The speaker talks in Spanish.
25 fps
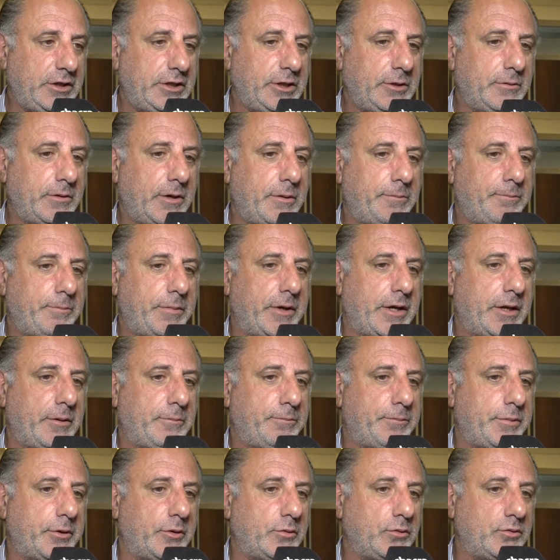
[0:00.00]
Bien,
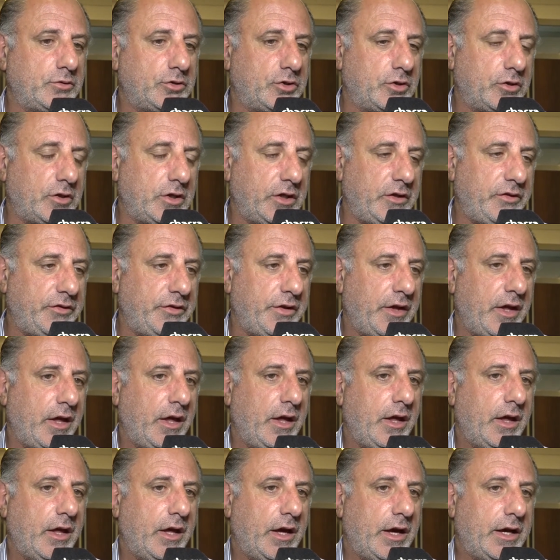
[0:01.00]
¿cómo esperan llegar a la
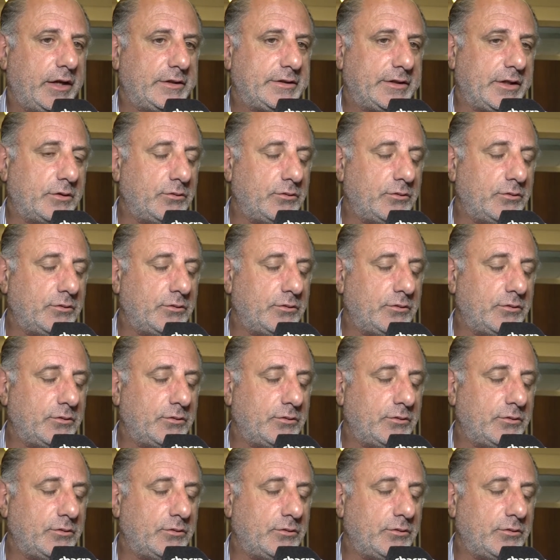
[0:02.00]
reunión con